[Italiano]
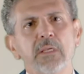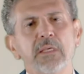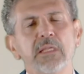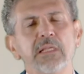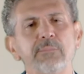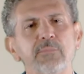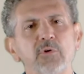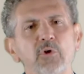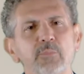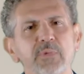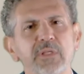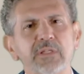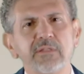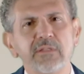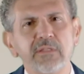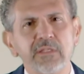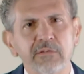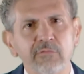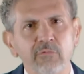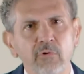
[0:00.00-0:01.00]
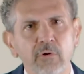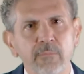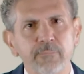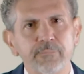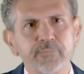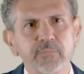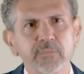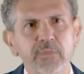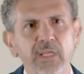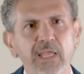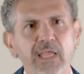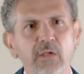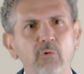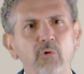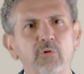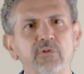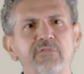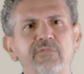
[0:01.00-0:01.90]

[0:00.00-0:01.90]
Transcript: Il mio obiettivo è quello